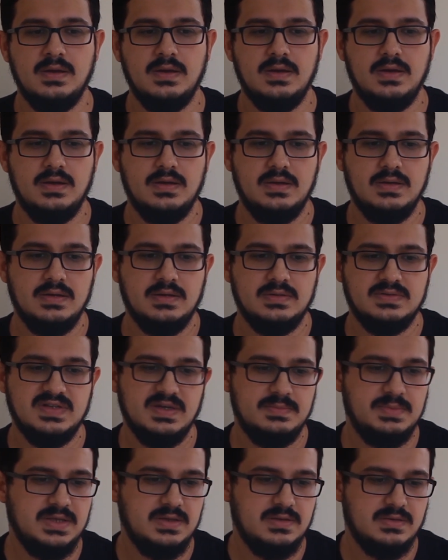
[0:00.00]
Ee,
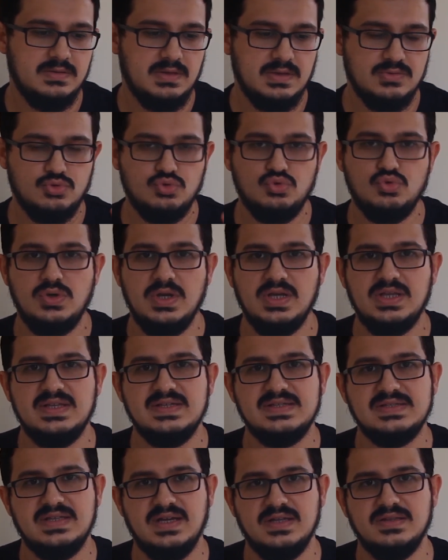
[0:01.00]
tabii sürekli
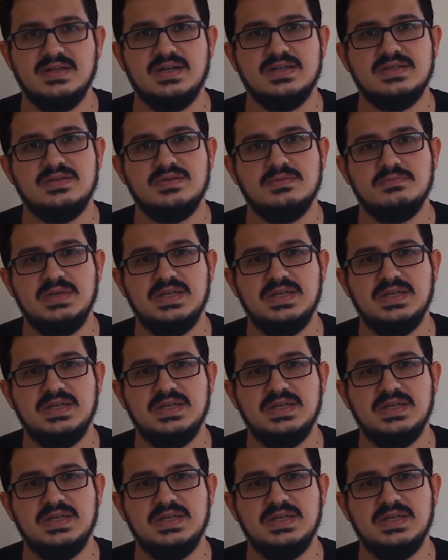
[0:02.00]
standart